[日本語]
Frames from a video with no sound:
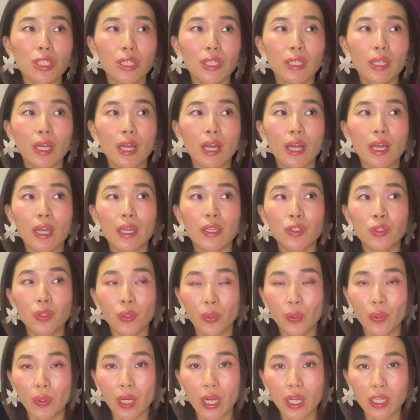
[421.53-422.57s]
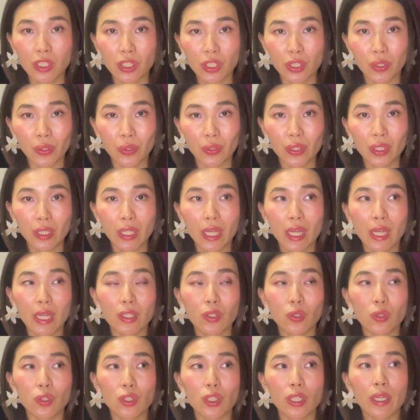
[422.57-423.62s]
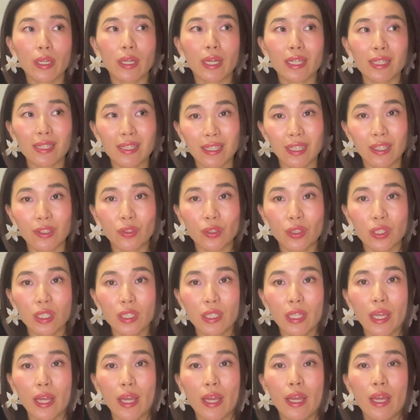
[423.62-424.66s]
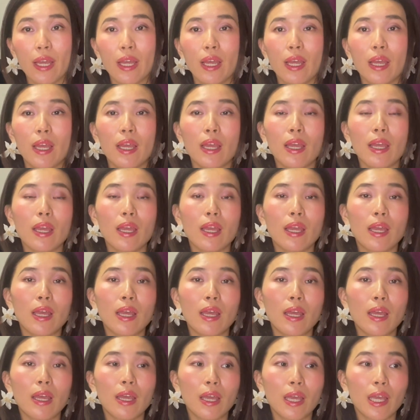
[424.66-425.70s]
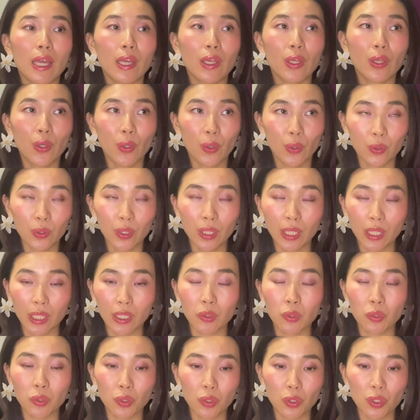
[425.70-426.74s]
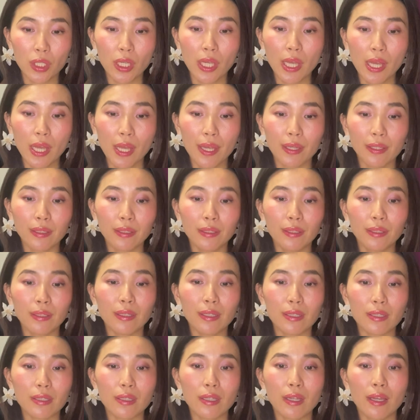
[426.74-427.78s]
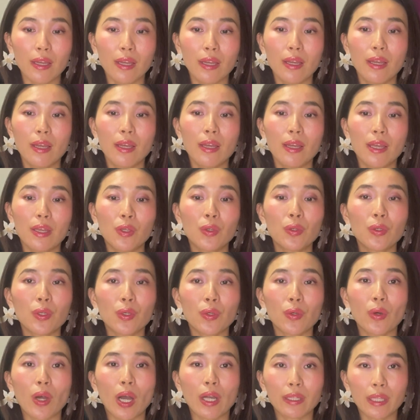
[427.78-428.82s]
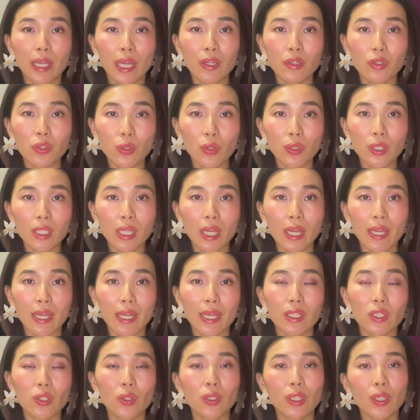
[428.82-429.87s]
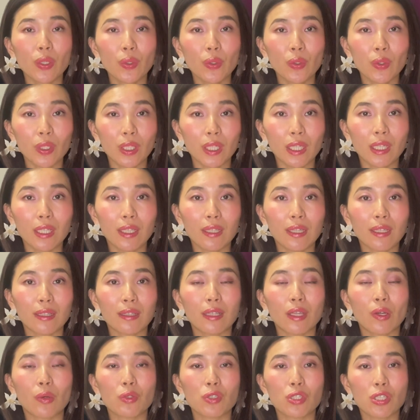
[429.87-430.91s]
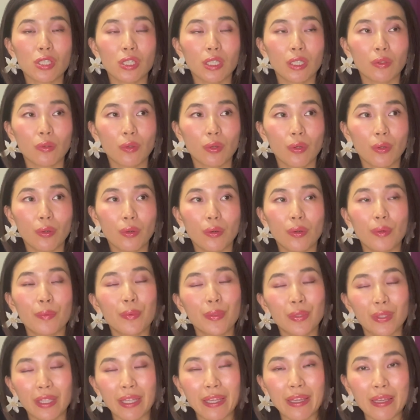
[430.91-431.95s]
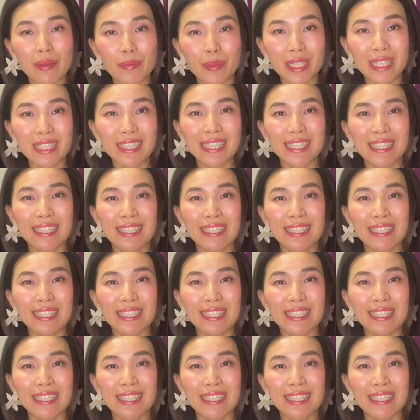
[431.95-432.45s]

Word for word: 身が情報発信をして、そして活躍して、世の中の女性にですね、勇気を与える存在、そんな風になってほしいなと思っています。